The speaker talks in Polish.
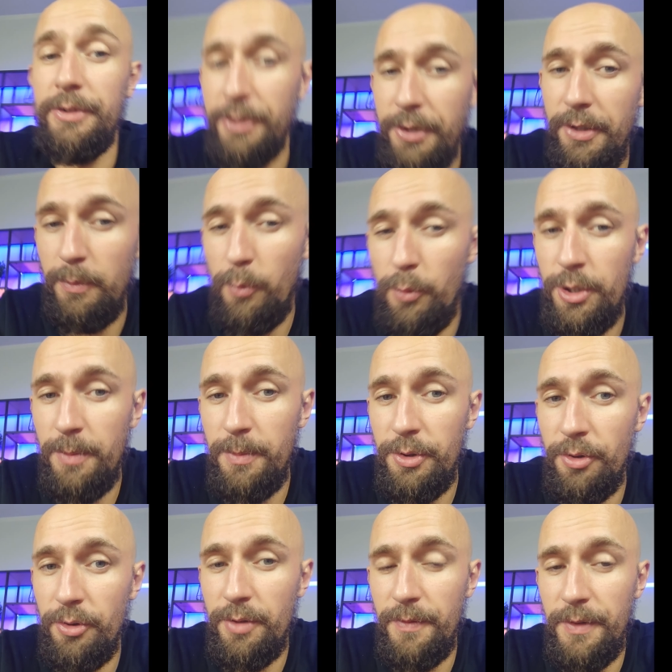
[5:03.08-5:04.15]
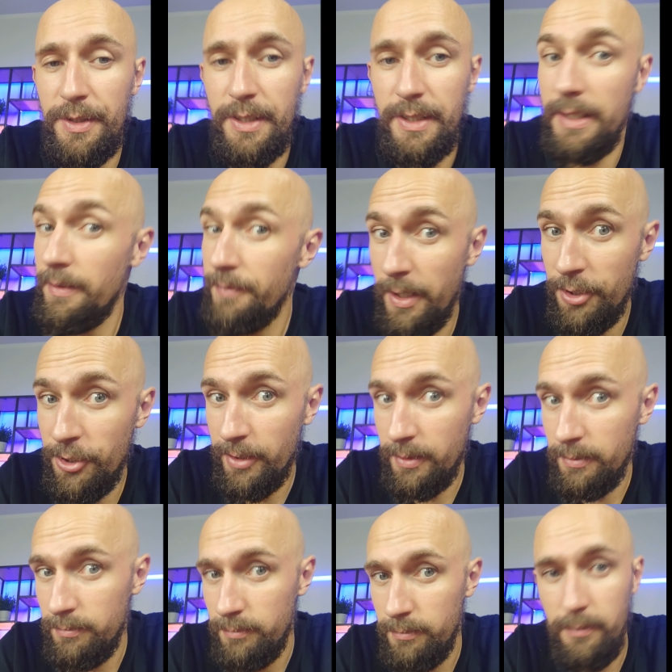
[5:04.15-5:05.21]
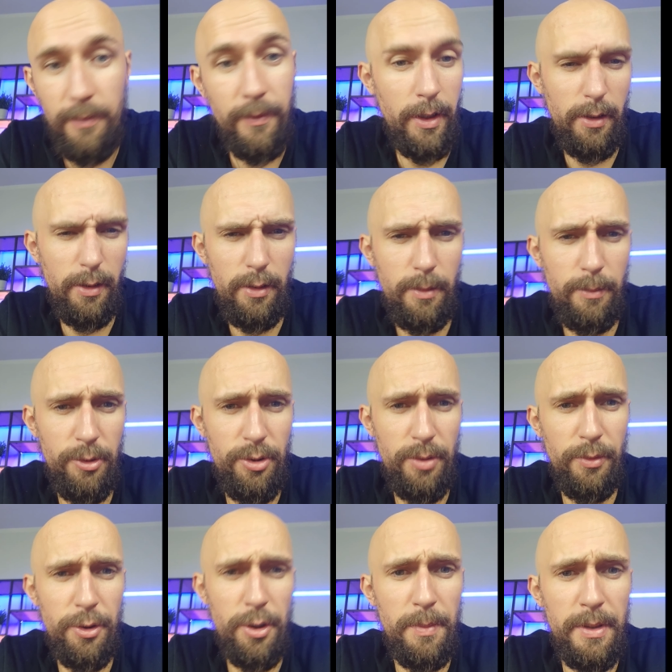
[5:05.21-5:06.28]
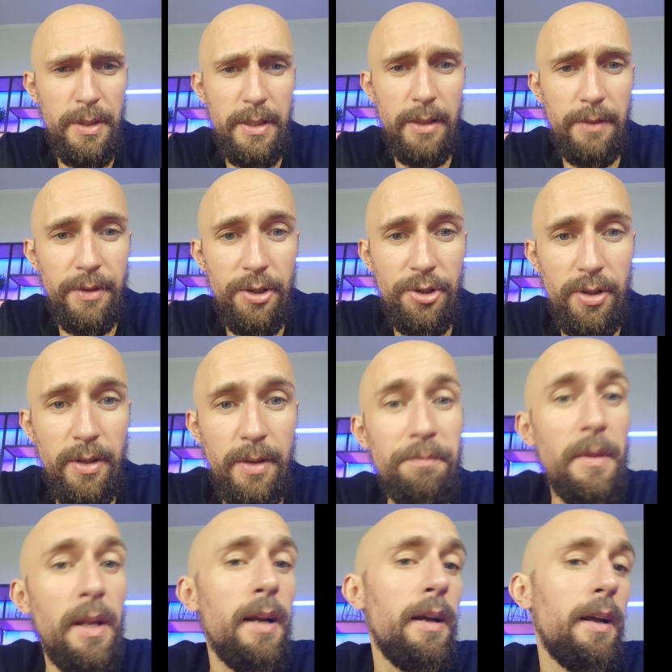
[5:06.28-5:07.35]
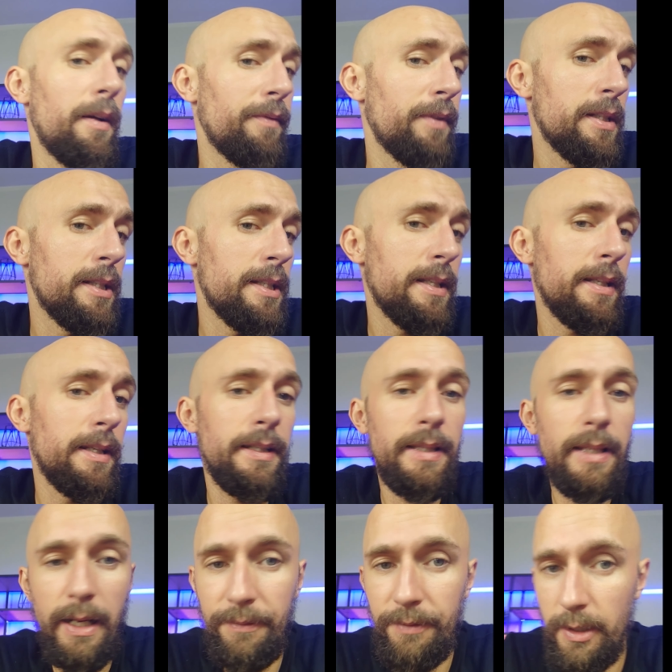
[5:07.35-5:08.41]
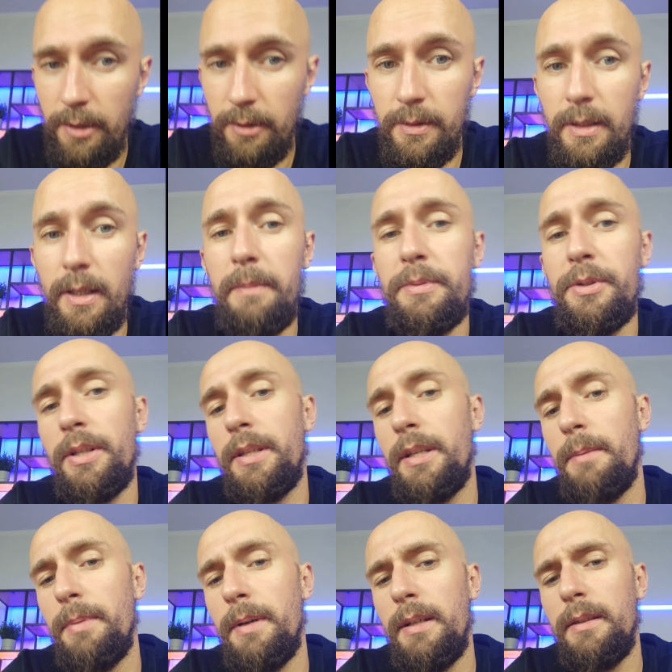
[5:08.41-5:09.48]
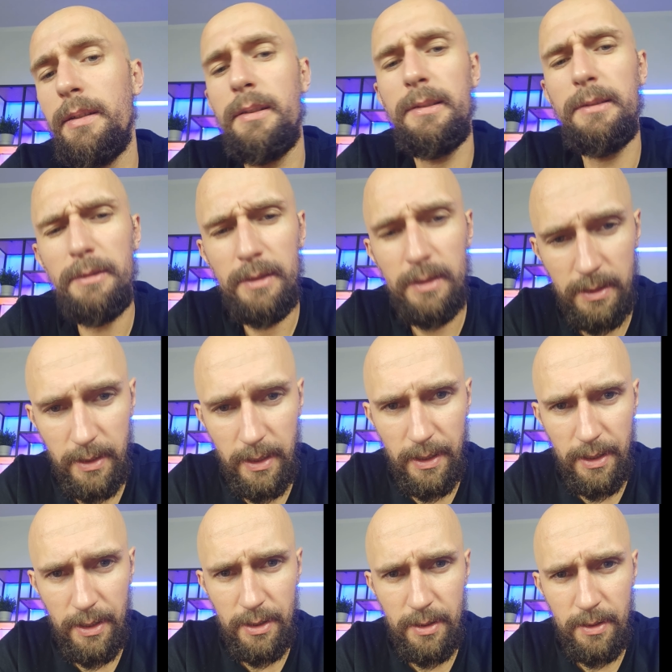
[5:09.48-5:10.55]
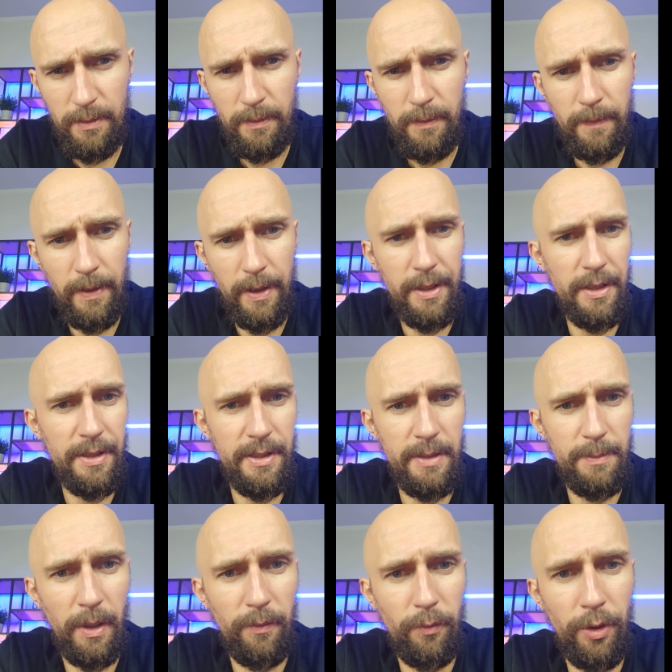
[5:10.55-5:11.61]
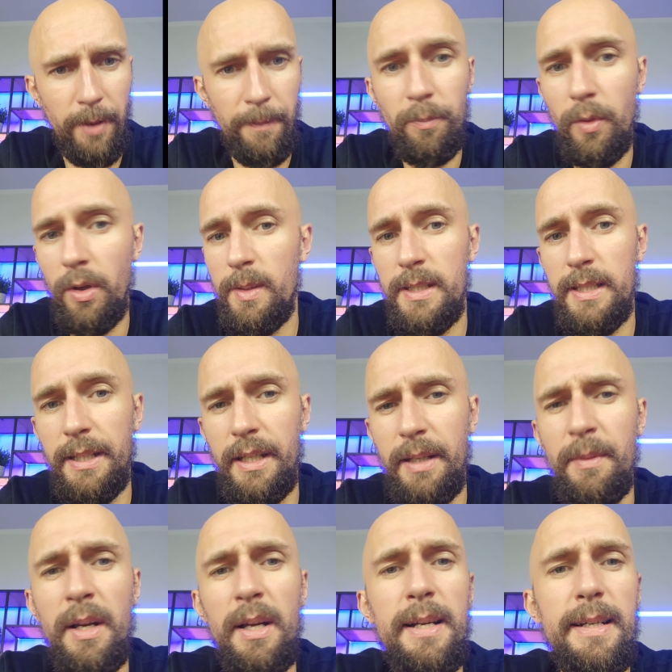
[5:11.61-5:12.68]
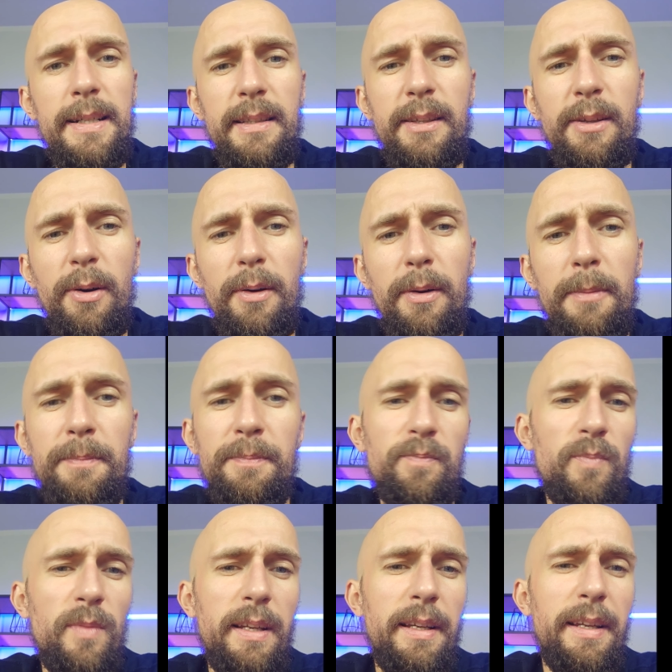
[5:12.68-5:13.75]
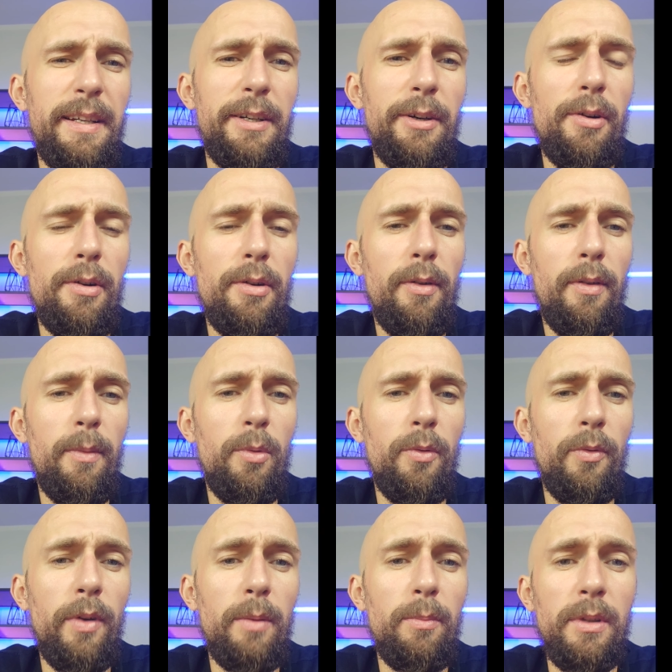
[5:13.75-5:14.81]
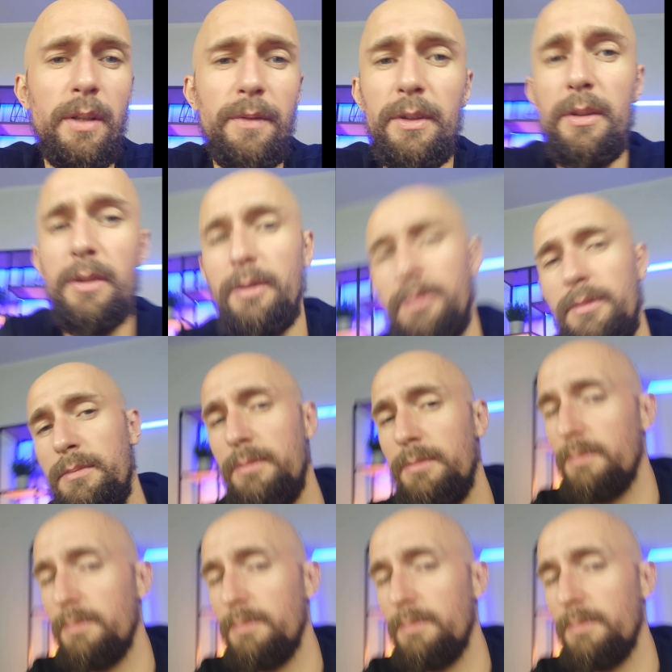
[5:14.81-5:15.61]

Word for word: No i musi być oczywiście selfiaczek. Wiadomo, że musi być selfiaczek. Więc e, tak wygląda przedni aparat, który też fajnie się sprawuje. Moim zdaniem do takich rozmów albo nawet do